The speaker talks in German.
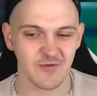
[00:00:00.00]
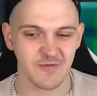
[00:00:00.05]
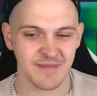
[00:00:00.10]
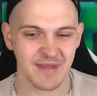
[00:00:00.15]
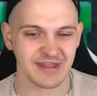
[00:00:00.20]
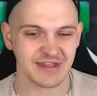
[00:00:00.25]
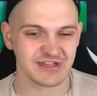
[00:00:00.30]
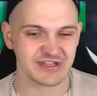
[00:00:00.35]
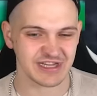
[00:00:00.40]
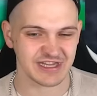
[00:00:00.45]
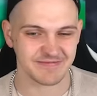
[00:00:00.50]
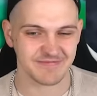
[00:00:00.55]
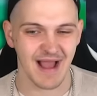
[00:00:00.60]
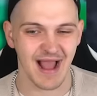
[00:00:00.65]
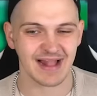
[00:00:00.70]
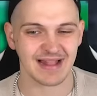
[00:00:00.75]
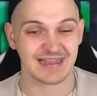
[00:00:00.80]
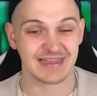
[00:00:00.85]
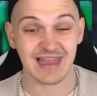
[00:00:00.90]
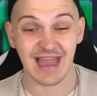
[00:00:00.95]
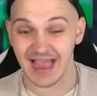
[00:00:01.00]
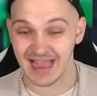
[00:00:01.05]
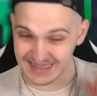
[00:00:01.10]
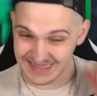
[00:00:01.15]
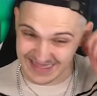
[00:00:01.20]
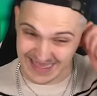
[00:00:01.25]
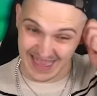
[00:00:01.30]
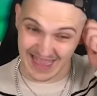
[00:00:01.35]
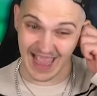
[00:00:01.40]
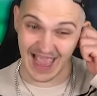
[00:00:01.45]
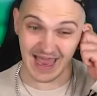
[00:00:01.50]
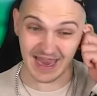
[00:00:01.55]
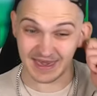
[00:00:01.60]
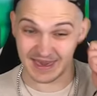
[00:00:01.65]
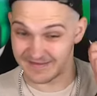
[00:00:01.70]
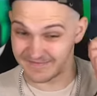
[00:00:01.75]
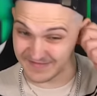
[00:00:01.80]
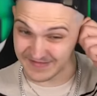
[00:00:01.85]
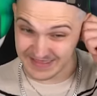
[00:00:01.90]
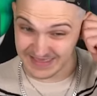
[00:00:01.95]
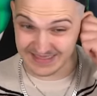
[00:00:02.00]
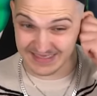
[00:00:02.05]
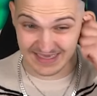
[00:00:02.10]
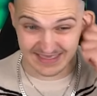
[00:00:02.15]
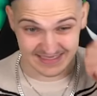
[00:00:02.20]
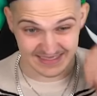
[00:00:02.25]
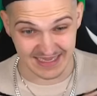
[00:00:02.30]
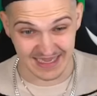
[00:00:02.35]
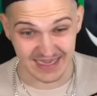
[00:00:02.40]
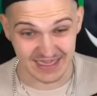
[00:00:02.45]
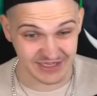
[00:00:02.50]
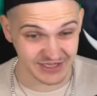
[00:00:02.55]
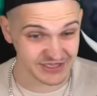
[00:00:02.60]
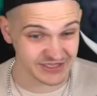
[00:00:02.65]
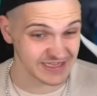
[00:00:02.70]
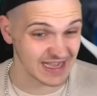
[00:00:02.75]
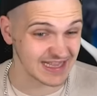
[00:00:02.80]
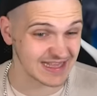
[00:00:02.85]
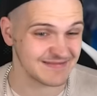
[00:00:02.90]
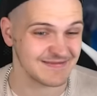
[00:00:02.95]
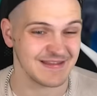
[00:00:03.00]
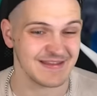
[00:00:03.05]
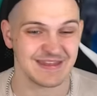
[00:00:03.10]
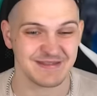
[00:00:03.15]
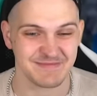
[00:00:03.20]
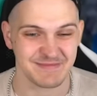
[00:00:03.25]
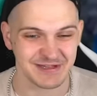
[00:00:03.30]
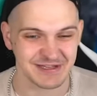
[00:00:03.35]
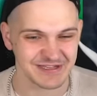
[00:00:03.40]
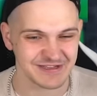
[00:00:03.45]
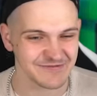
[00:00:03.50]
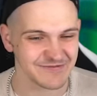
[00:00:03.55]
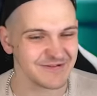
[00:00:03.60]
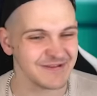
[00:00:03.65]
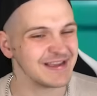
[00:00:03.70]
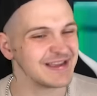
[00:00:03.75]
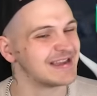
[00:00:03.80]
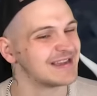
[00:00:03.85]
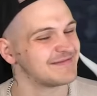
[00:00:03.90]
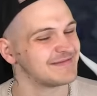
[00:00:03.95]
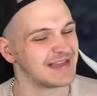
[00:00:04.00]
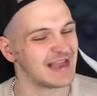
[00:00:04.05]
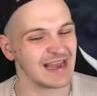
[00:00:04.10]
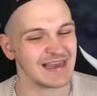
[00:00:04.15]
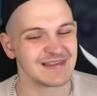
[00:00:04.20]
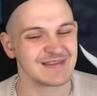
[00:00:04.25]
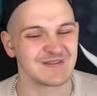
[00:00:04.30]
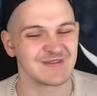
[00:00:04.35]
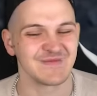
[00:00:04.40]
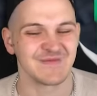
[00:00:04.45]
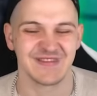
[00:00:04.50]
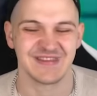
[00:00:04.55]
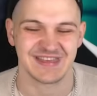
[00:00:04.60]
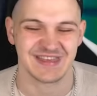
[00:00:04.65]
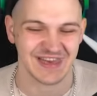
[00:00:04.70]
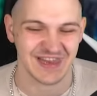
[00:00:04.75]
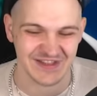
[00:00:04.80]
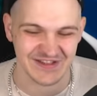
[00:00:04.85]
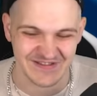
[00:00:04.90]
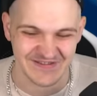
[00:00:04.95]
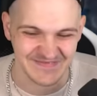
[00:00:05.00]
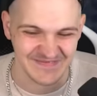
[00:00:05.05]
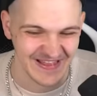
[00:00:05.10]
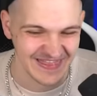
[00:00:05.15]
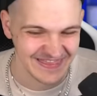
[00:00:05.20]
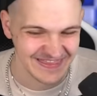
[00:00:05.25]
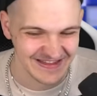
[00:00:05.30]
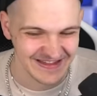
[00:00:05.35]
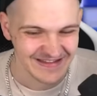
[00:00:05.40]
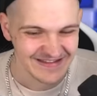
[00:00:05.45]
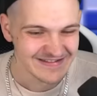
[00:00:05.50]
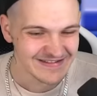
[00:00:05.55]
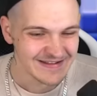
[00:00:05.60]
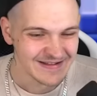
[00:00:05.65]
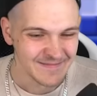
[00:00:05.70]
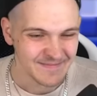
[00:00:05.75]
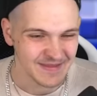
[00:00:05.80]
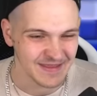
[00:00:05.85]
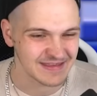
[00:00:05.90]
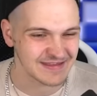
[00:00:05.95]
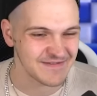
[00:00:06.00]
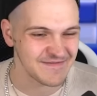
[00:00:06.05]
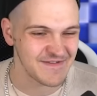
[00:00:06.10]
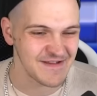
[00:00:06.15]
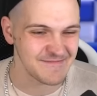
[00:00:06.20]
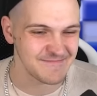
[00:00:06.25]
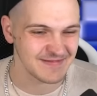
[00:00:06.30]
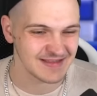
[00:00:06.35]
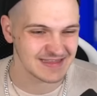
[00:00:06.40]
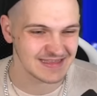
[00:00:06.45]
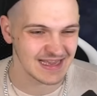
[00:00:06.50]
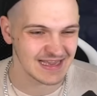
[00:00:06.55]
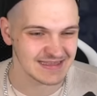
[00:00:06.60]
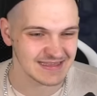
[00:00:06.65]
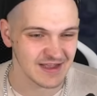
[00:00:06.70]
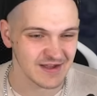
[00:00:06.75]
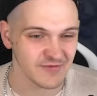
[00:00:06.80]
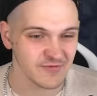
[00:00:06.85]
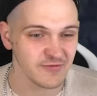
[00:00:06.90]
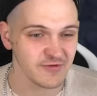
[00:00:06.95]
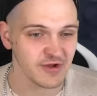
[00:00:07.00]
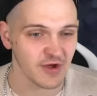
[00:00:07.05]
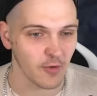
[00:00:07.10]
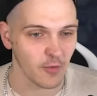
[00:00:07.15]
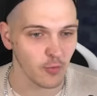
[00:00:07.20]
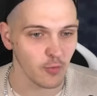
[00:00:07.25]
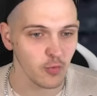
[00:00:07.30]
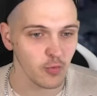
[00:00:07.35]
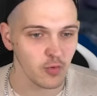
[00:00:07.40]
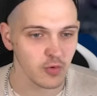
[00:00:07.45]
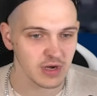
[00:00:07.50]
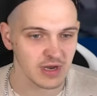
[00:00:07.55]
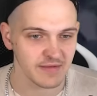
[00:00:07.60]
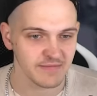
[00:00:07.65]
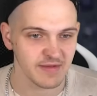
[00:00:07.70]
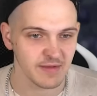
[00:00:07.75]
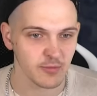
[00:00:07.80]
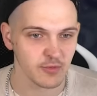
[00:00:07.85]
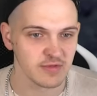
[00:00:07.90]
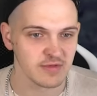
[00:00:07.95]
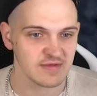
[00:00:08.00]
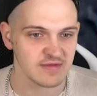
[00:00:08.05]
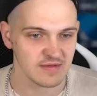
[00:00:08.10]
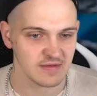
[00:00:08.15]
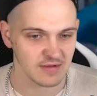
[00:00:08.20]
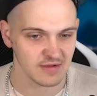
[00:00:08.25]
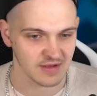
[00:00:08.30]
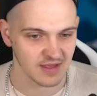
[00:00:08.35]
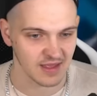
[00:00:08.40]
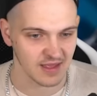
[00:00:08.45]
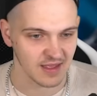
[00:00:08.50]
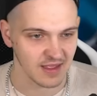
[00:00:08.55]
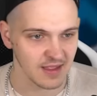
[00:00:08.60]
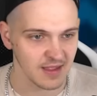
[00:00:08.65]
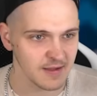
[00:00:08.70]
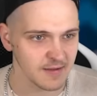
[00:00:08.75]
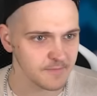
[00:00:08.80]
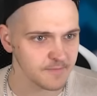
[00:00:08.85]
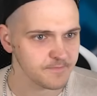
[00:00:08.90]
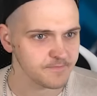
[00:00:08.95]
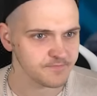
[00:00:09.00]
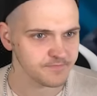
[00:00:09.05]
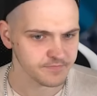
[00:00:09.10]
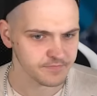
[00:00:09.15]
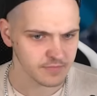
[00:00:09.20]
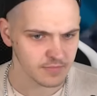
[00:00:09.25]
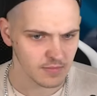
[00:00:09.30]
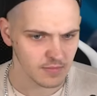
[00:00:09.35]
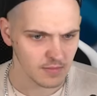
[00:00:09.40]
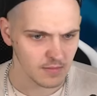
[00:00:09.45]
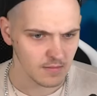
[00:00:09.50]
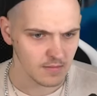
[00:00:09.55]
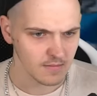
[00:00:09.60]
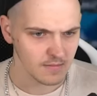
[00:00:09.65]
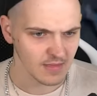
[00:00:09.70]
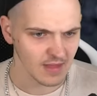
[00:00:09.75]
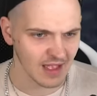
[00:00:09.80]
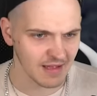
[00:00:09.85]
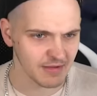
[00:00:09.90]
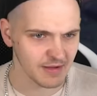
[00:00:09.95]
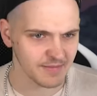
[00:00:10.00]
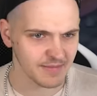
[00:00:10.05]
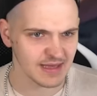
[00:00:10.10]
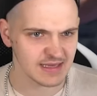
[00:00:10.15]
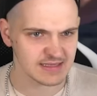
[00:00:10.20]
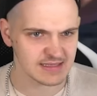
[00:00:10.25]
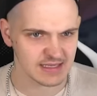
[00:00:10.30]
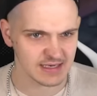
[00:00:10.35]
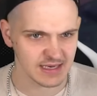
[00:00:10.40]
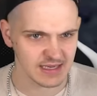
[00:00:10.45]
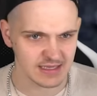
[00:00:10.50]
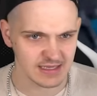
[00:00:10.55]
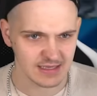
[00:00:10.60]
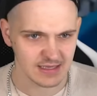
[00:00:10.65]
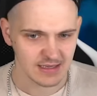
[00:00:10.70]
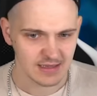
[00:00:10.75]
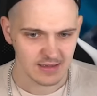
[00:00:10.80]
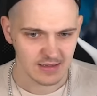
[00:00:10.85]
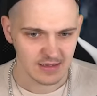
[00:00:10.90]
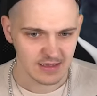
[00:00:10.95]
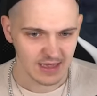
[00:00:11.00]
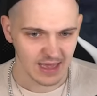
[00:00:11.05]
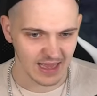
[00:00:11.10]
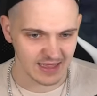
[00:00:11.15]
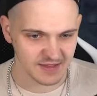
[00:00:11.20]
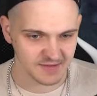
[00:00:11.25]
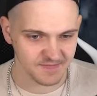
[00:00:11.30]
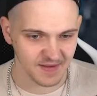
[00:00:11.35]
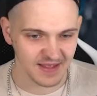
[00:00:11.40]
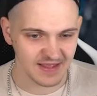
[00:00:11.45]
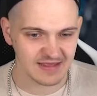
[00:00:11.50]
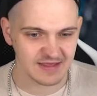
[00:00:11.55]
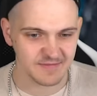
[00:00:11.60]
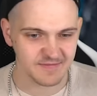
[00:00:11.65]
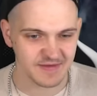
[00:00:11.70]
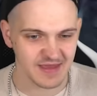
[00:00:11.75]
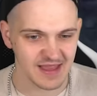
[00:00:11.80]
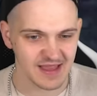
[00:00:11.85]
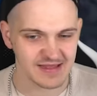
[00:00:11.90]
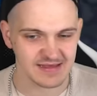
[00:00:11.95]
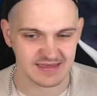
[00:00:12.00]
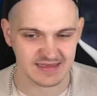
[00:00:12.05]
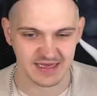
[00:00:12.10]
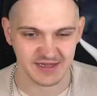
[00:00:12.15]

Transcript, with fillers: Mensch, ich mag die Nacht sehr gerne, ich finde die sehr ästhetisch, nachts werden die Menschen ruhiger, es wird alles so ein bisschen entspannter. Das gefällt mir sehr, sehr gut. Oh, da haben wir Münzen, okay. Aber mehr ist hier nicht. Also prinzipiell sehr